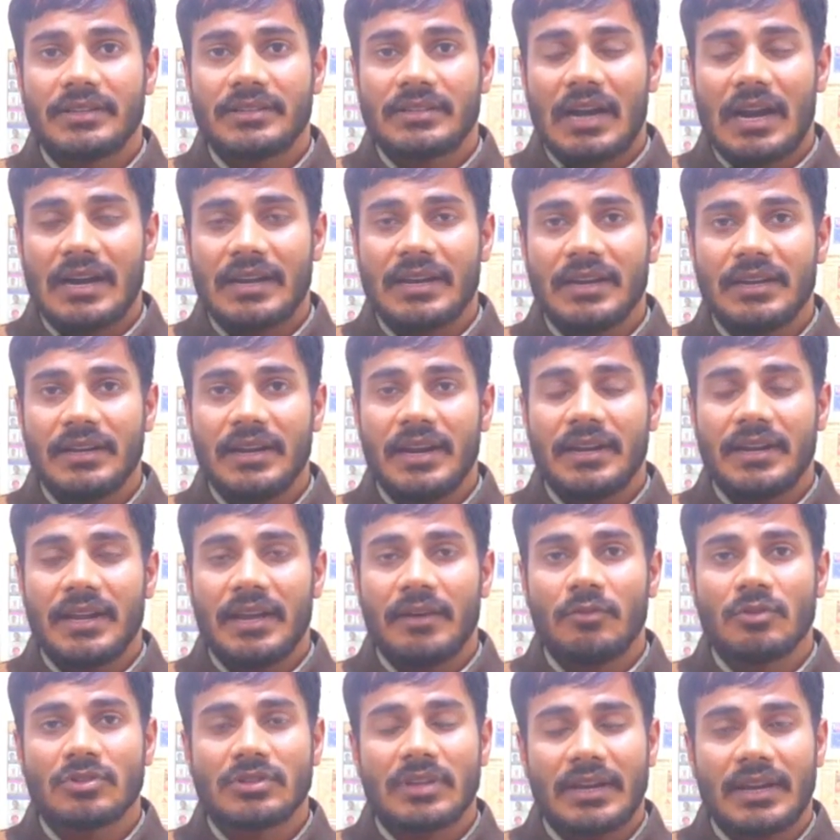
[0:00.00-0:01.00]
स्टार्टिंग डेट
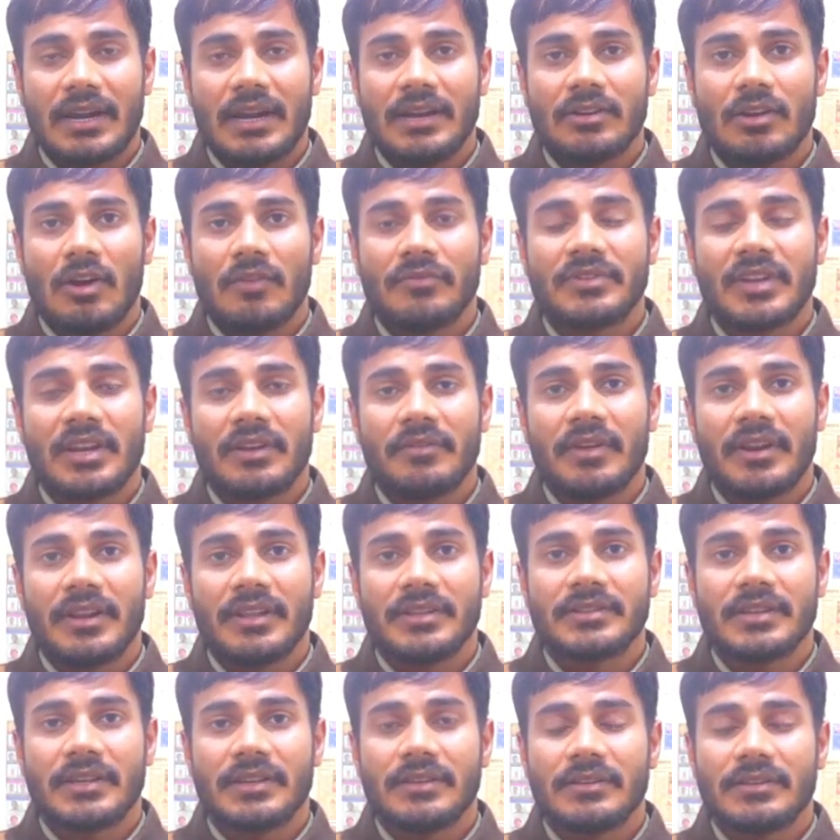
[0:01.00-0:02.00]
है वो सेकेंड ऑफ
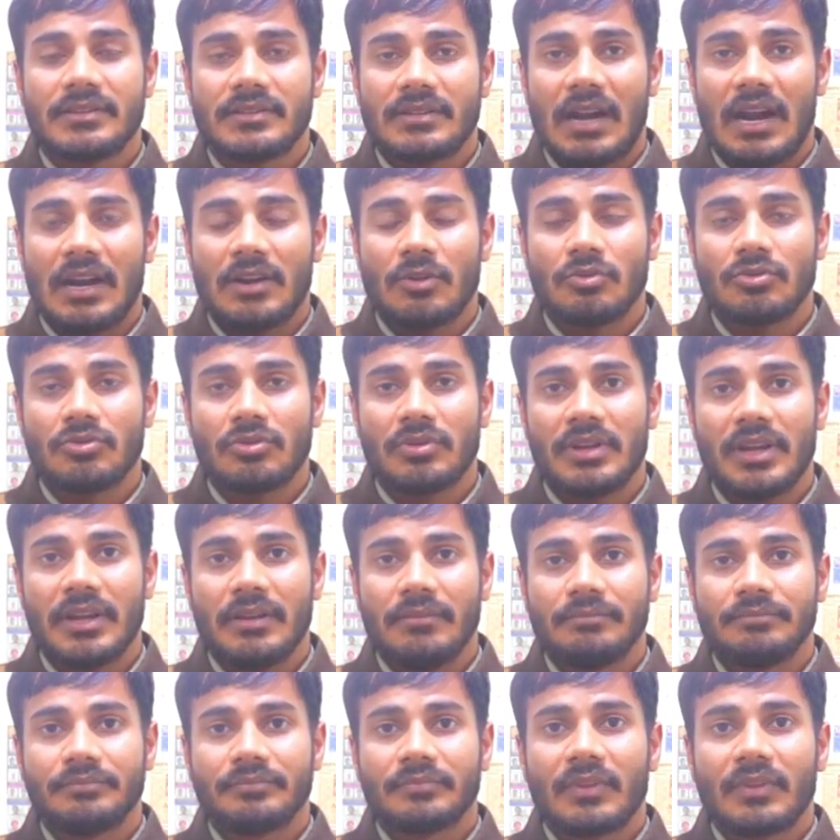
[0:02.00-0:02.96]
जनवरी से स्टार्ट हो चुकी है